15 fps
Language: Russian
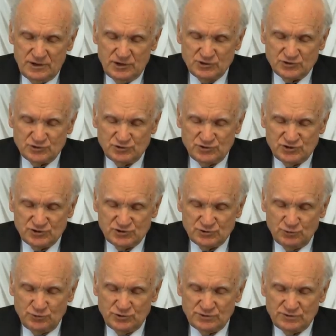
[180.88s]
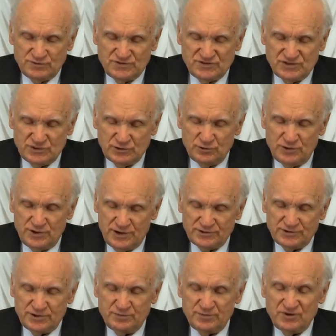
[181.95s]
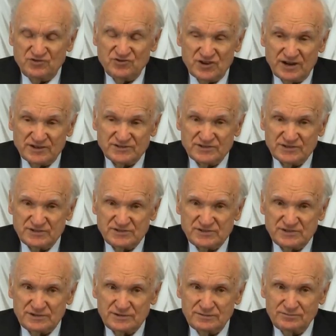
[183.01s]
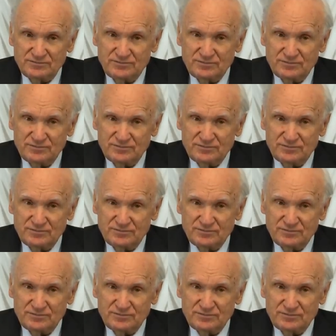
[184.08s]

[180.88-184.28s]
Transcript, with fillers: и существует в силу этой причастности.